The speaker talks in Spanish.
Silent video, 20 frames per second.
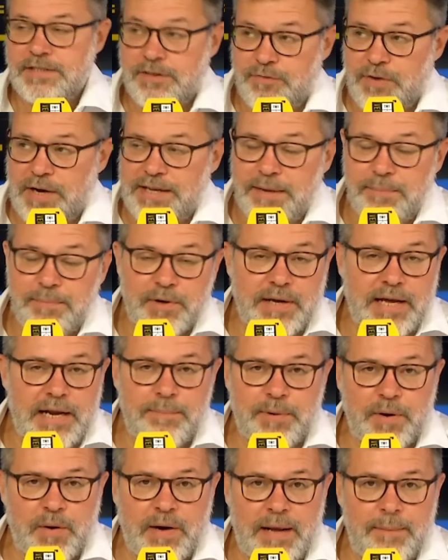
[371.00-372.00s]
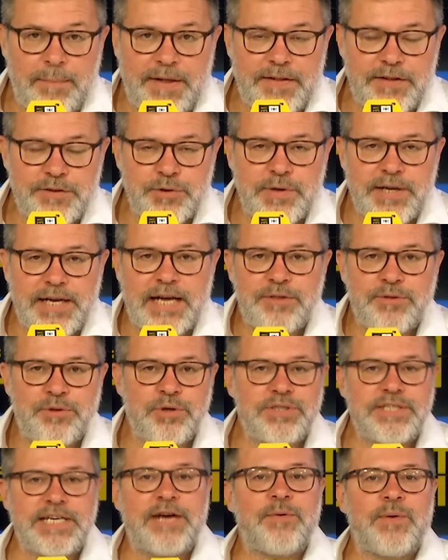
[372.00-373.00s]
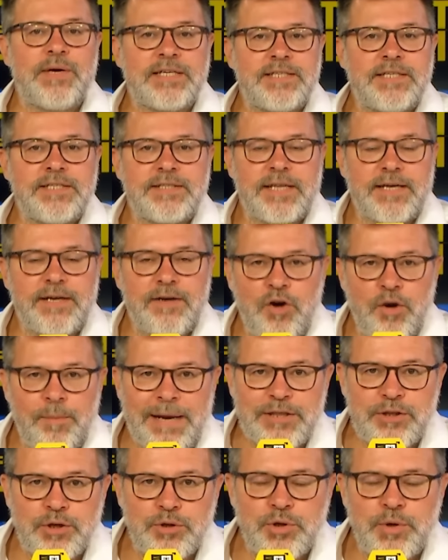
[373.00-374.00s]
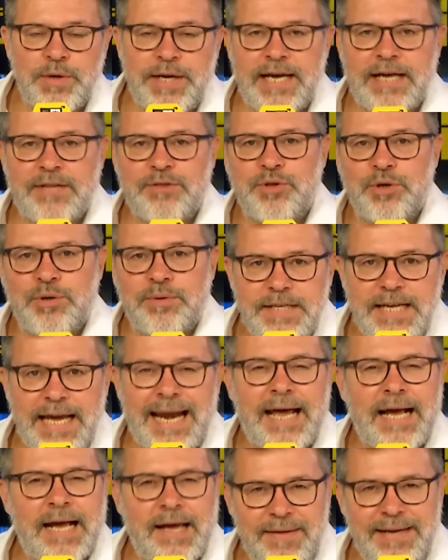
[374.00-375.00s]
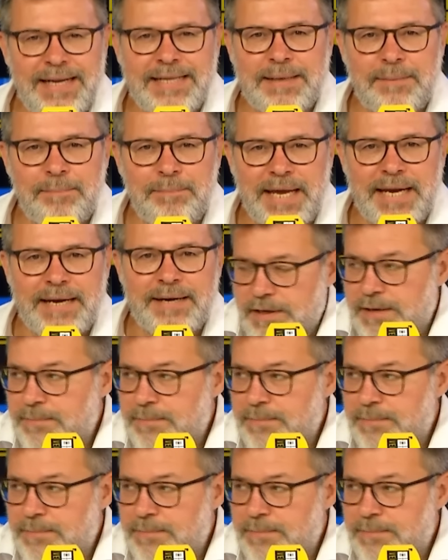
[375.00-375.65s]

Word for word: Se fue allí porque el programa de Tony Cantó ya no existe. Lo mató Tony Cantó. Y a la cadena también.